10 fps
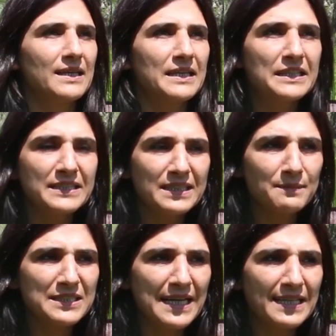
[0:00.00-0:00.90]
e,
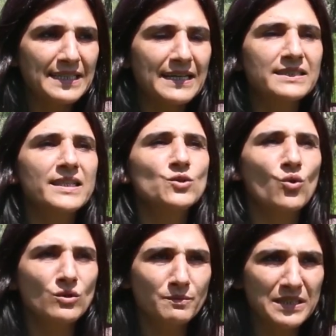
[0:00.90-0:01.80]
gittiğimiz her yerde
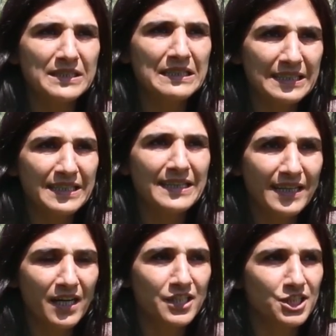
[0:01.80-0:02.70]
yoğun bir ilgiyle
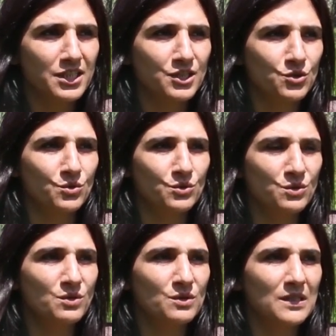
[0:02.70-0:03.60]

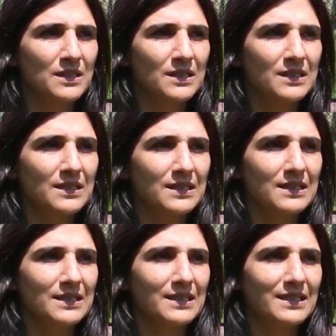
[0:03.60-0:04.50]
karşılaşıyoruz.
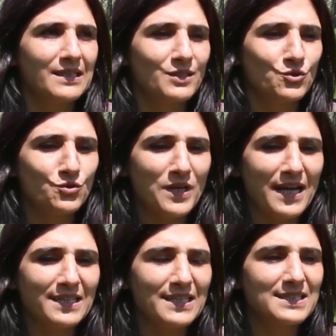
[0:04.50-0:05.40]
Çünkü
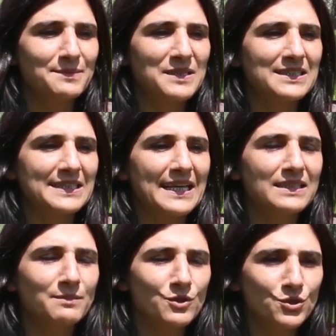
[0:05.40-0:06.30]
herkes biz
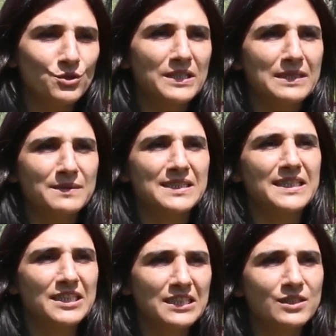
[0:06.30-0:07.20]
kendi broşürlerimizi,
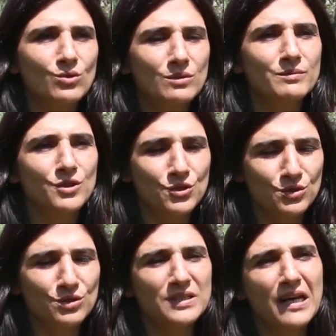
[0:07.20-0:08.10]
Yeşil Solun
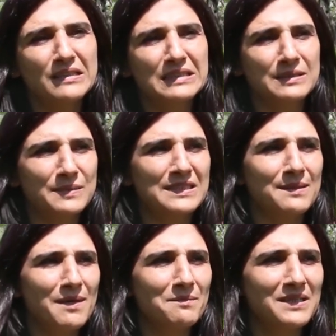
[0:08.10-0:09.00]
broşürünü dağıttığımız
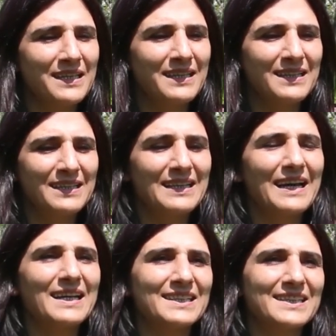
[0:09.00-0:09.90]
zaman bile
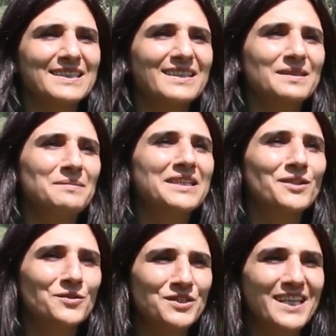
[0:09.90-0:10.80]
herkes hadi bir
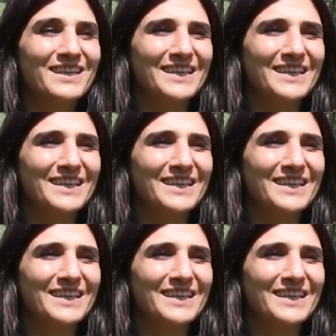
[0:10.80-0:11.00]
an önce